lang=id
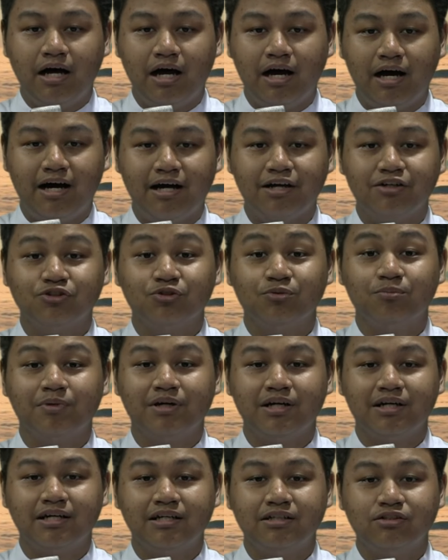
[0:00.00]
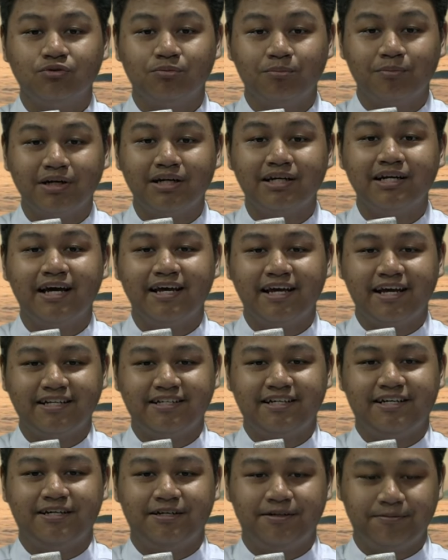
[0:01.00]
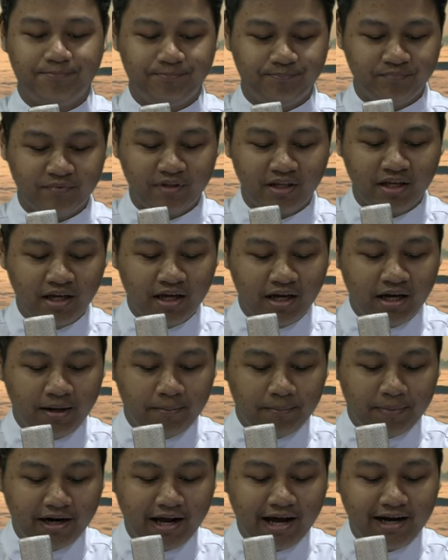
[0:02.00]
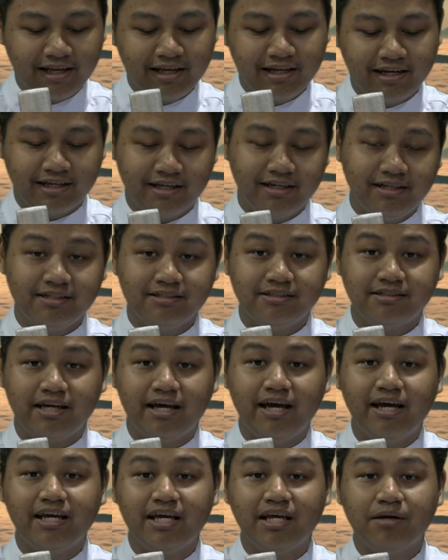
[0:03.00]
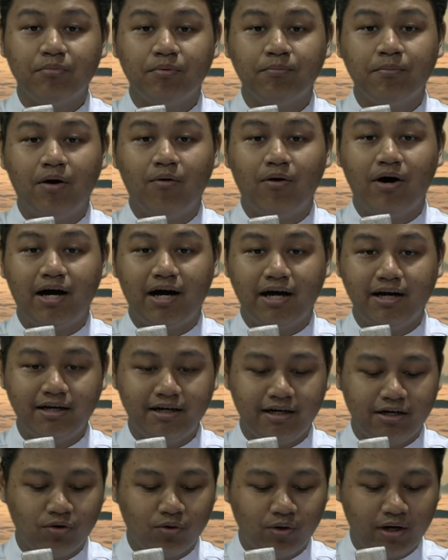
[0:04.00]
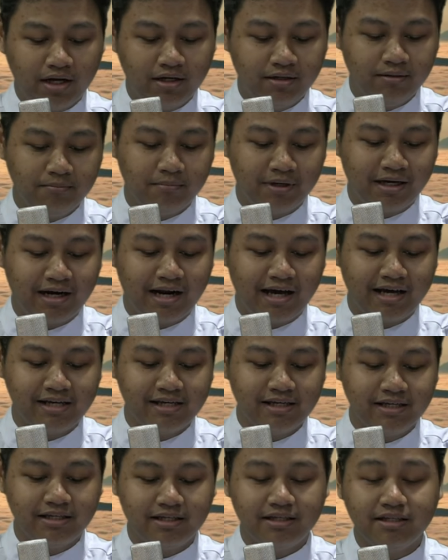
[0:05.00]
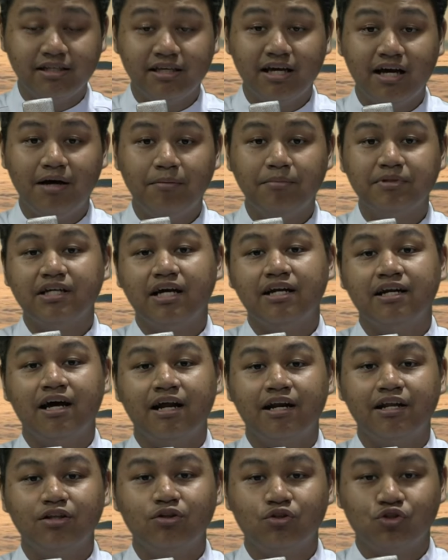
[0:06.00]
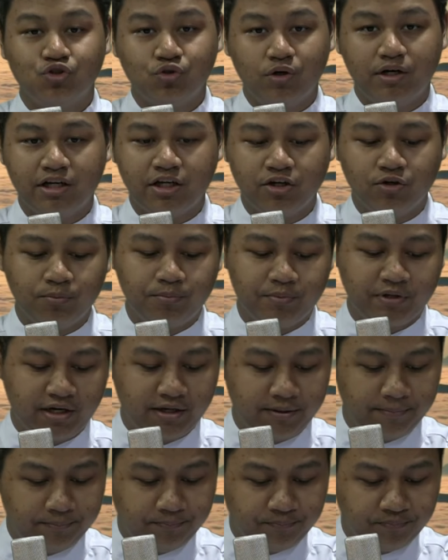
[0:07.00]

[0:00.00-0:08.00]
akan sumber-sumber dayanya. Pada hari ini, saya ingin membawakan renungan mengenai ia menyadari tujuan hidupnya.